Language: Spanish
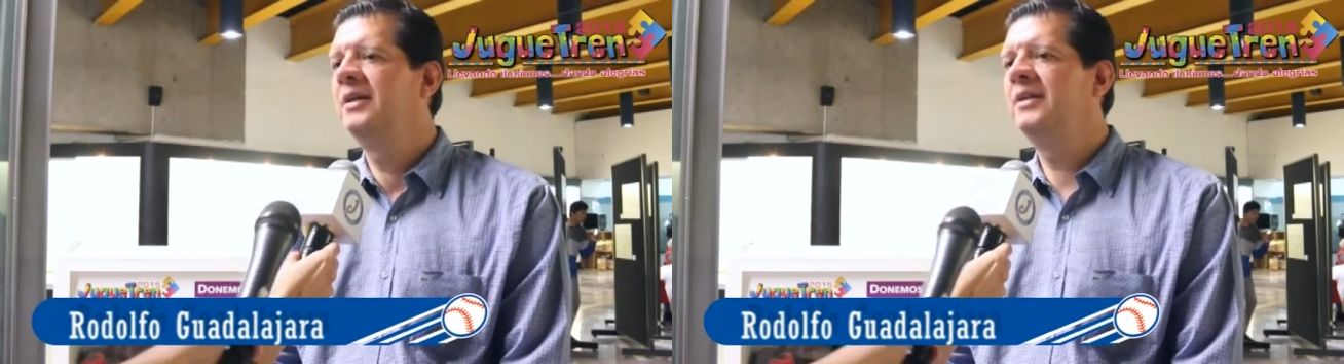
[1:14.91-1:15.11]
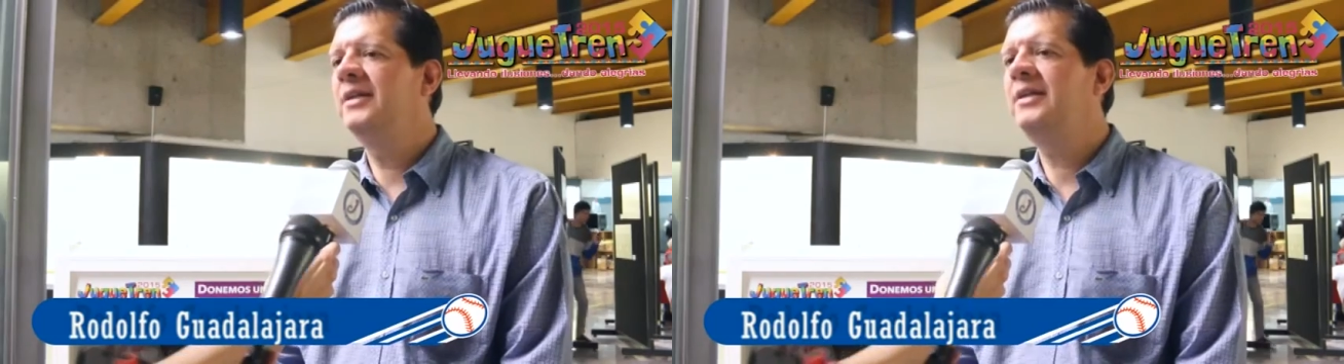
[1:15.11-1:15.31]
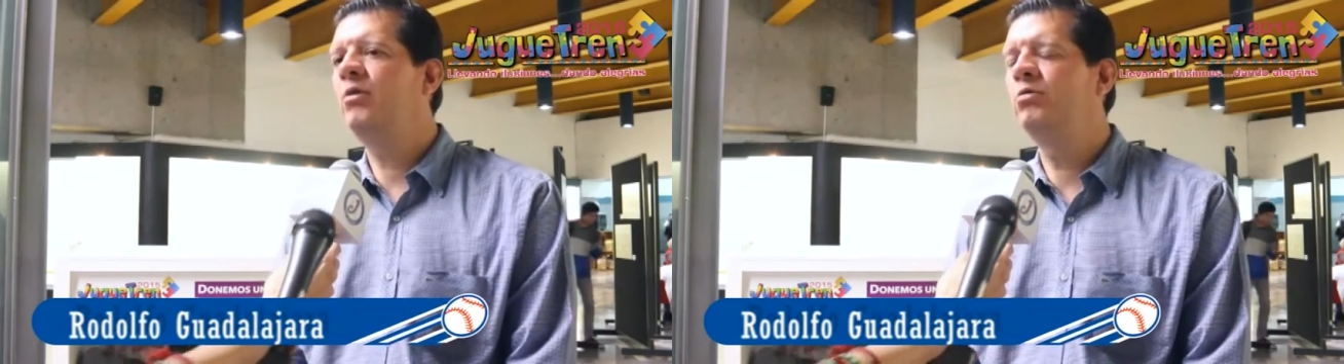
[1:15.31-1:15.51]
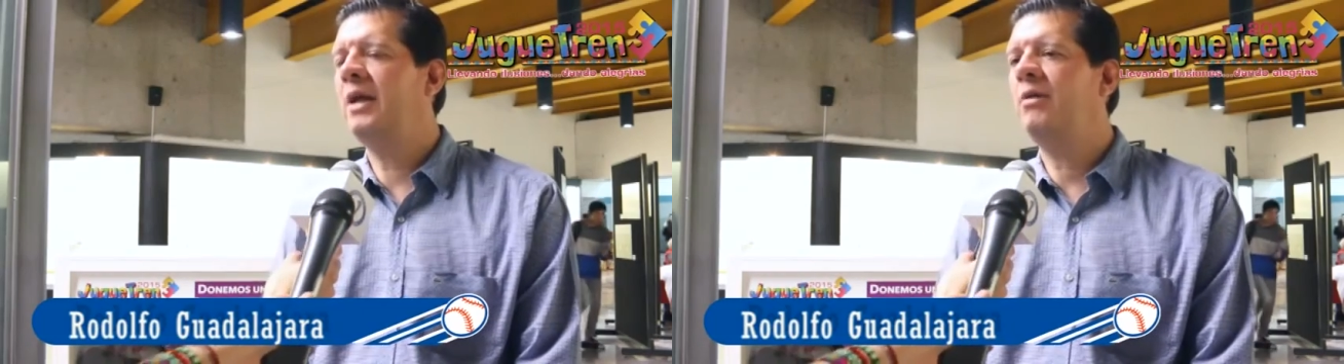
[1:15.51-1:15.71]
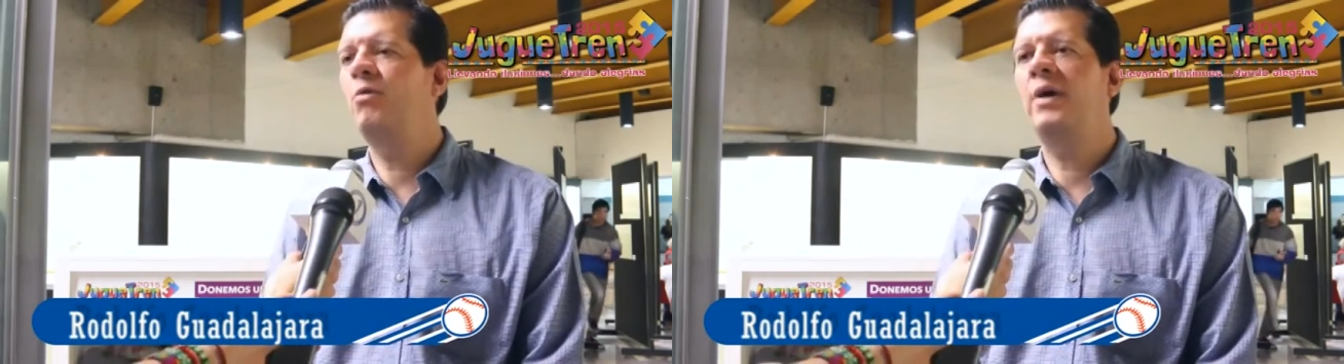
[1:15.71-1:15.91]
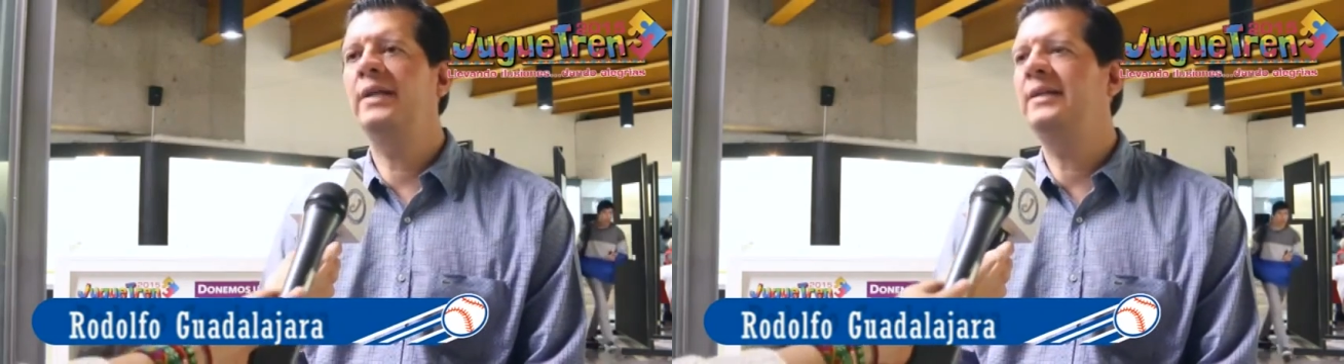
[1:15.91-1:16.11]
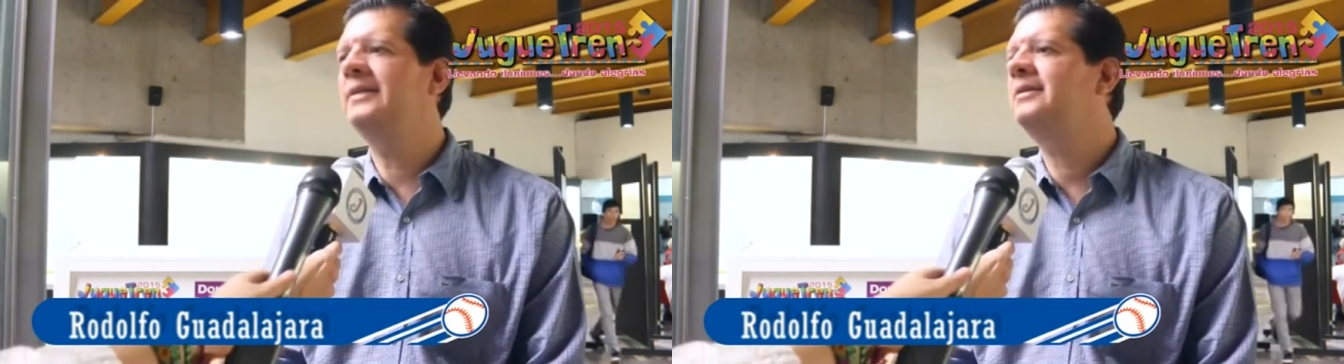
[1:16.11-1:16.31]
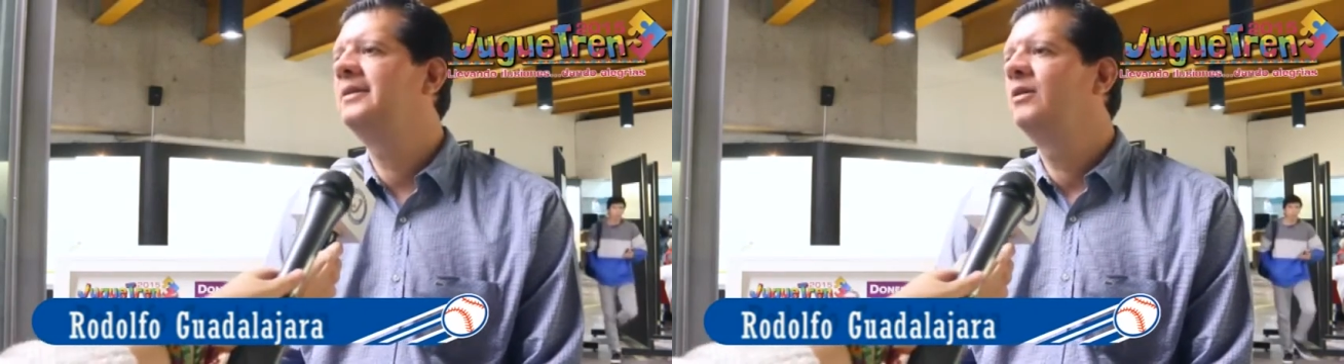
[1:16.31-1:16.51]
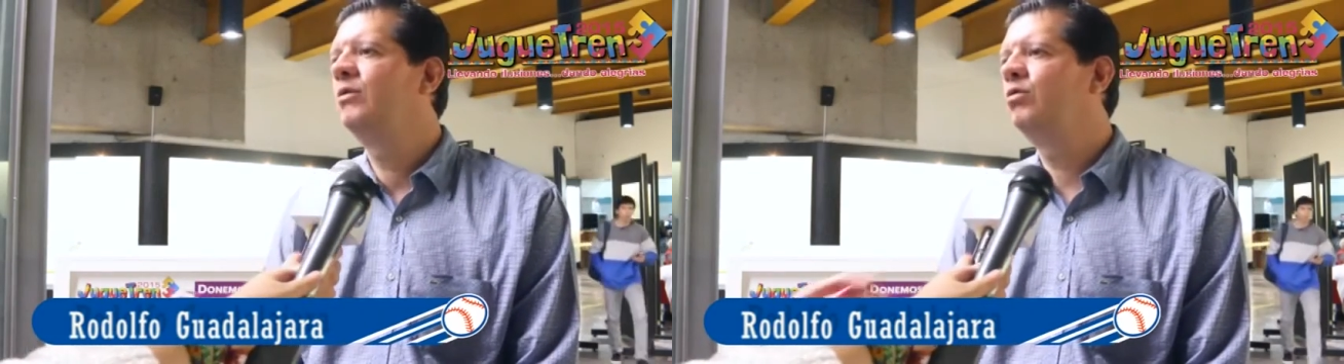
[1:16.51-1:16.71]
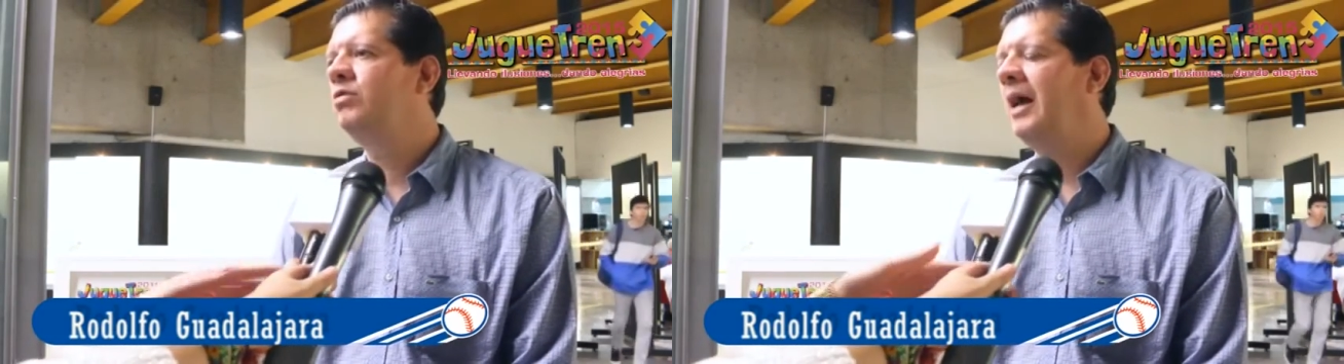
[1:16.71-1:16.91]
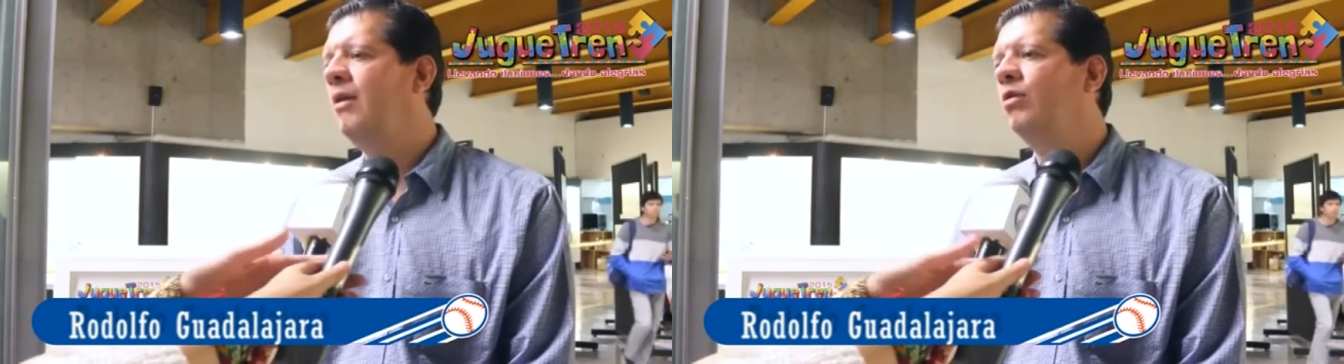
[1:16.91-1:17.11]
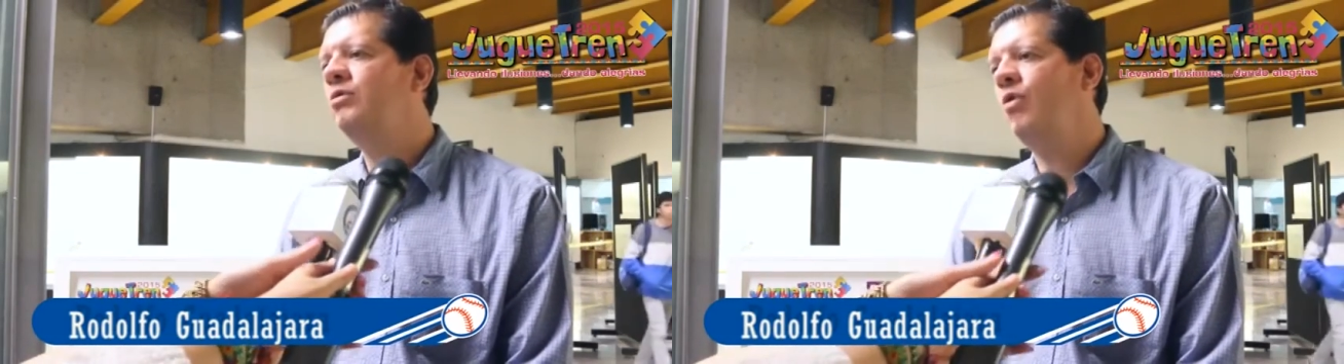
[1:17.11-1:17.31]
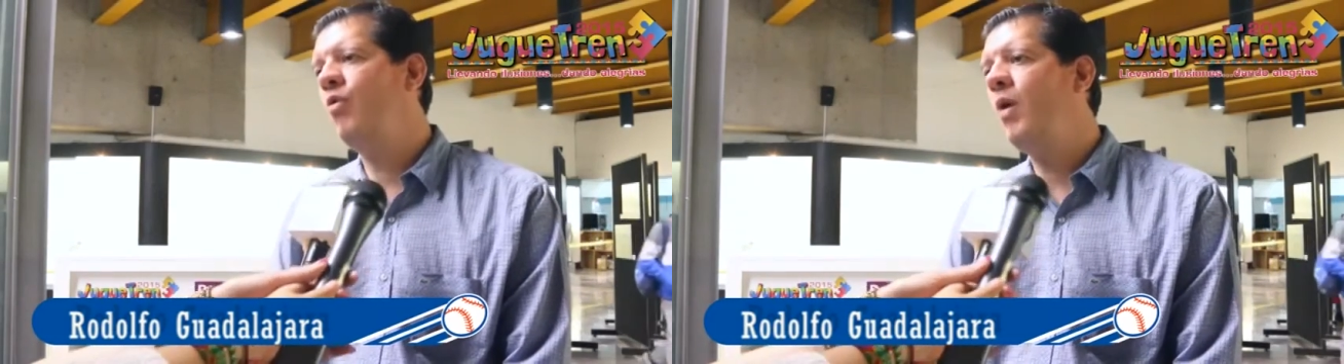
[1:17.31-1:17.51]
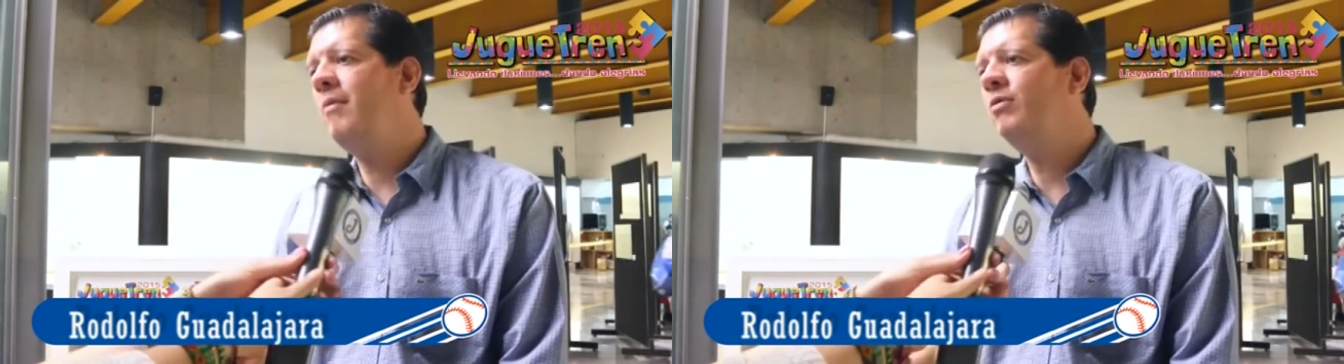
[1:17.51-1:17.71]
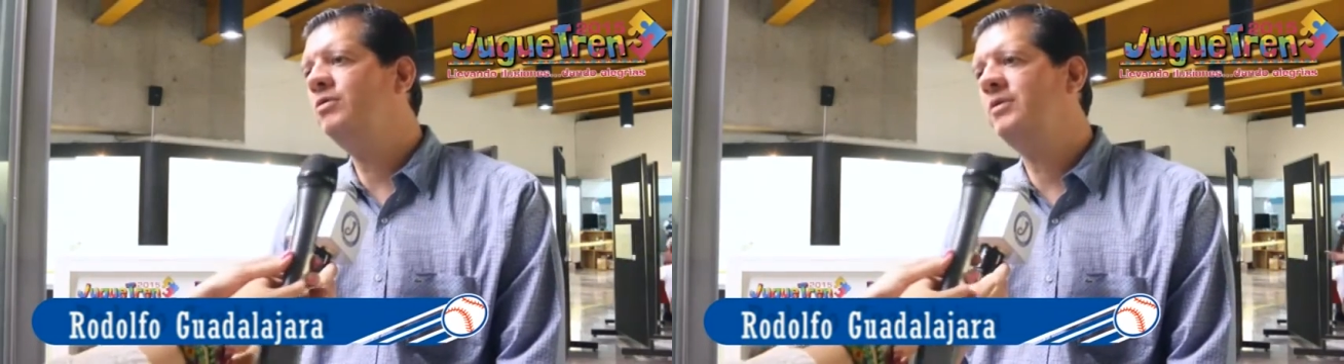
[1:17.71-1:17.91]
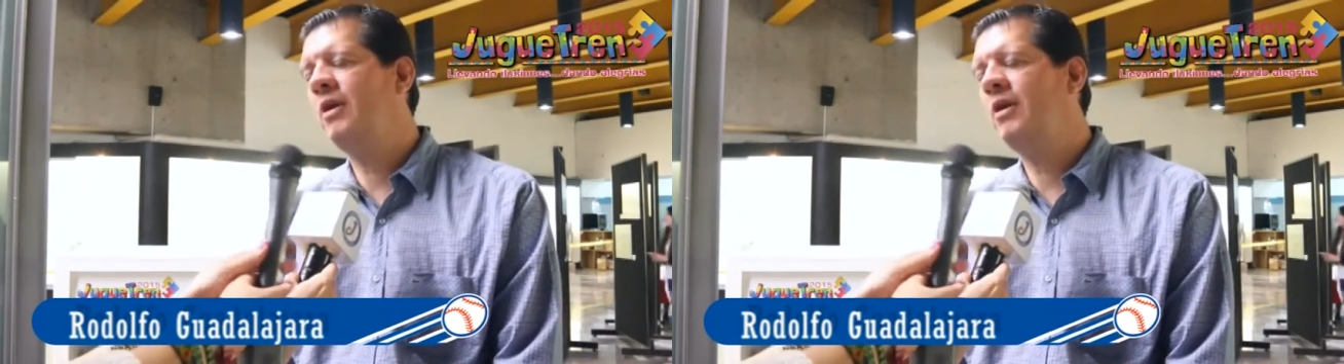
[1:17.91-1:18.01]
desde juntar juguetes usados o nuevos,